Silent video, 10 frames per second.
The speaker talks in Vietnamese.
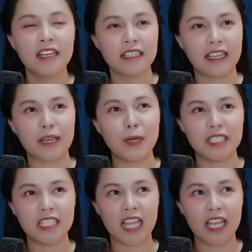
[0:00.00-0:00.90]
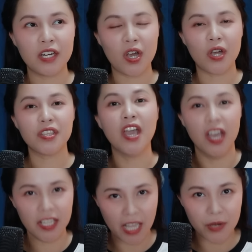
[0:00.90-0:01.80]
thì các bạn sẽ thấy nó
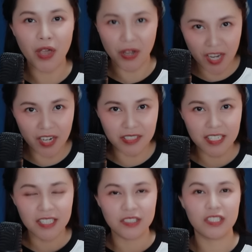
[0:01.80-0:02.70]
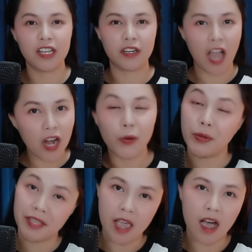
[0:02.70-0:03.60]
dễ theo dõi hơn cho nên đó là
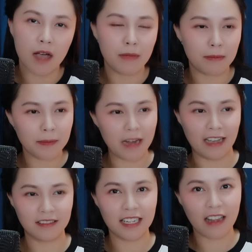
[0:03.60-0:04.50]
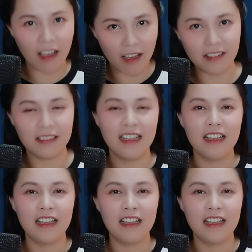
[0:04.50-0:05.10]
nguyên do mà bắp đặt cái tên